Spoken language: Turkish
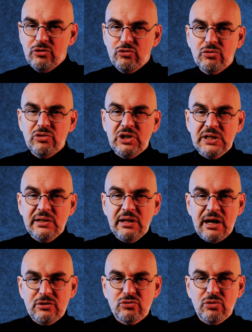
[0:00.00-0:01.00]
Çünkü
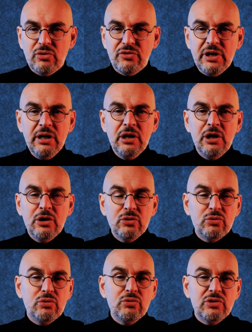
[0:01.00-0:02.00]
yıllar sonra
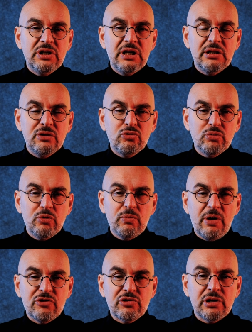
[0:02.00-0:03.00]
Türkiye'nin
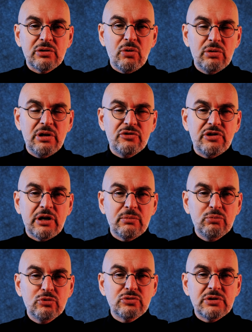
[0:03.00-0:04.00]
Cumhurbaşkanı olacak
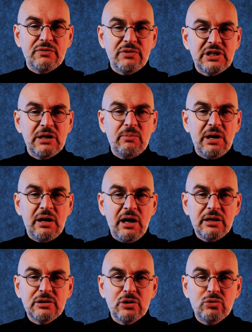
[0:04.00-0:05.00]
Mustafa Kemal
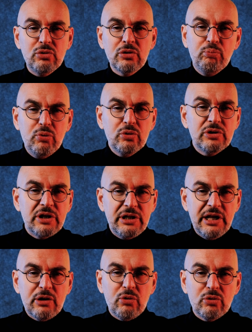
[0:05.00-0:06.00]
Atatürk burada
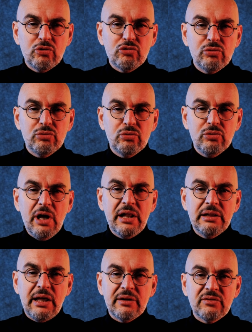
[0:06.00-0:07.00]
ne konuşulduğunu
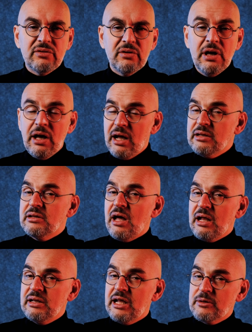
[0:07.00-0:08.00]
anlattı. Hatta
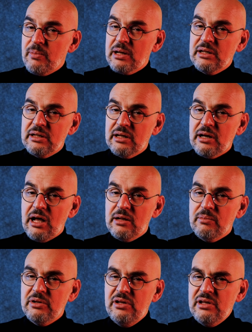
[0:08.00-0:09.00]
anlatmakla da
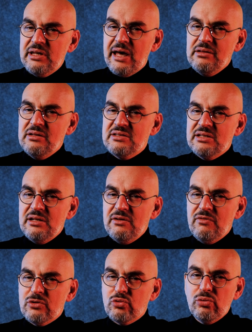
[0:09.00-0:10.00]
kalmadı.
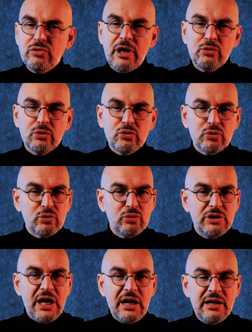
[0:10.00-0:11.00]
Kendisinin ve sultanın oturduğu
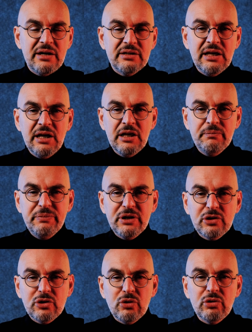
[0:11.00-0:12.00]
yerleri de
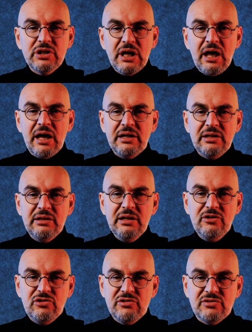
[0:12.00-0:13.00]
bir kroki
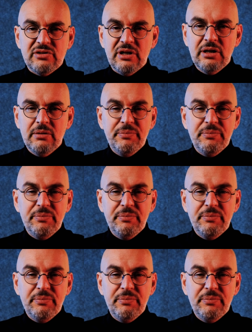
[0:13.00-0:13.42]
halinde çizdi.